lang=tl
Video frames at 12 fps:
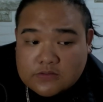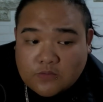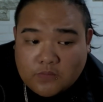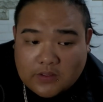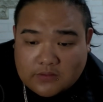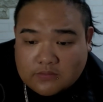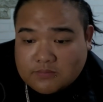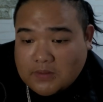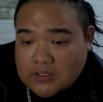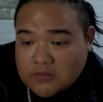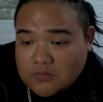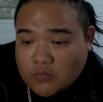Well,
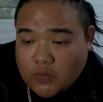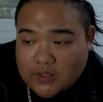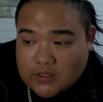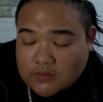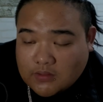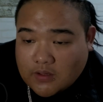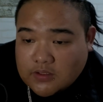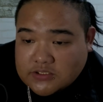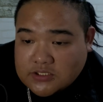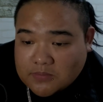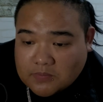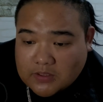merong wear and tear,
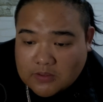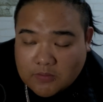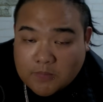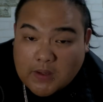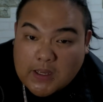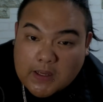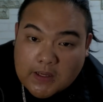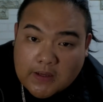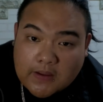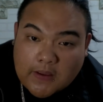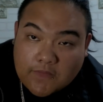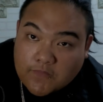syempre yung
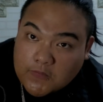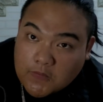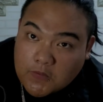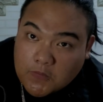mga every,